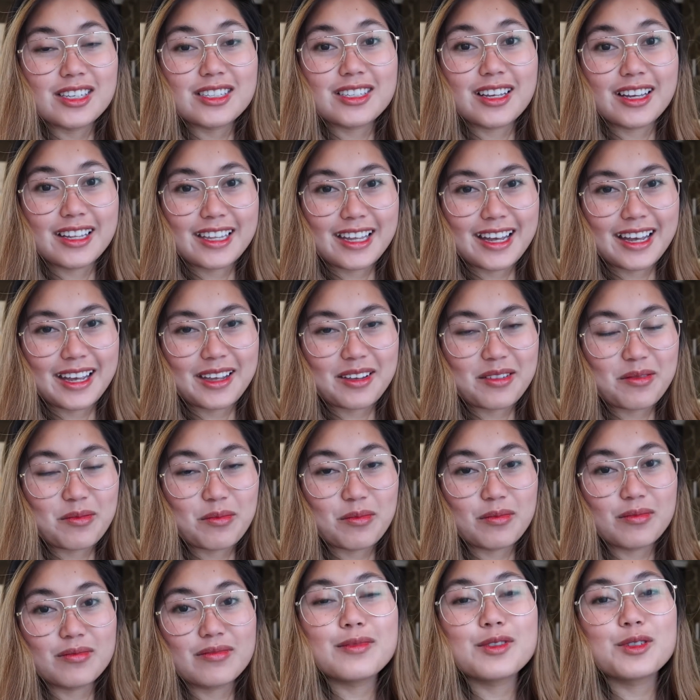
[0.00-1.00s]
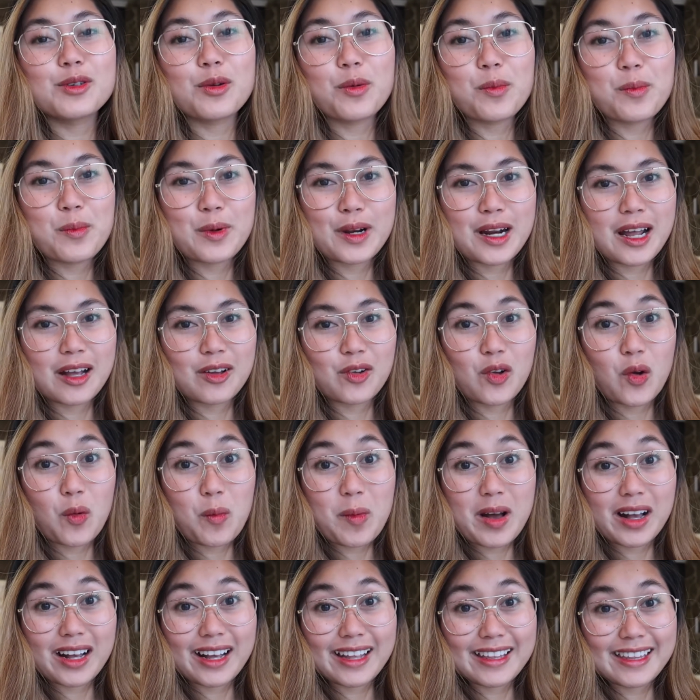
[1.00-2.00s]
Sana ay sobrang
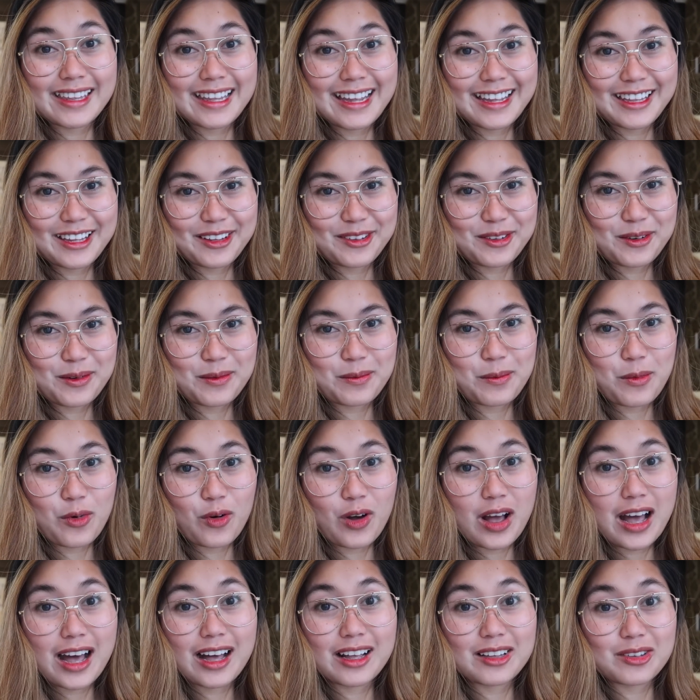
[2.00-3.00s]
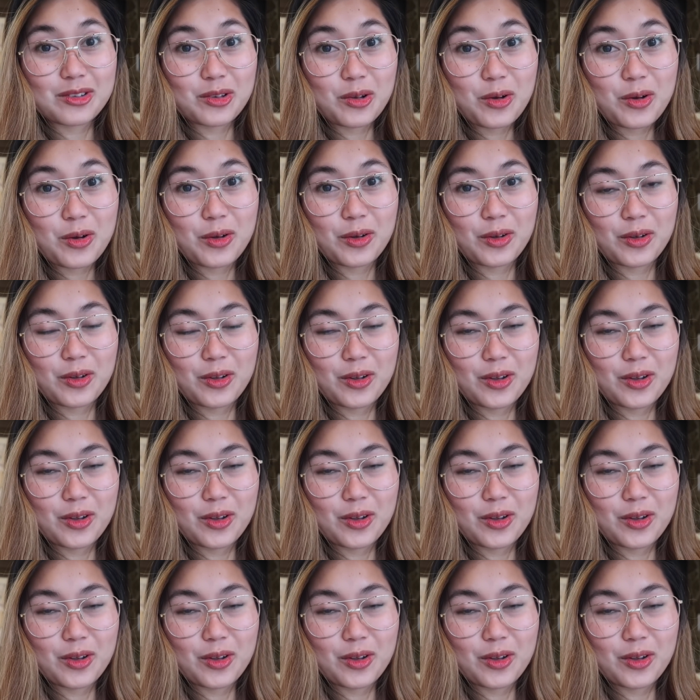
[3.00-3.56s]
gumaganda na itong mukhang to.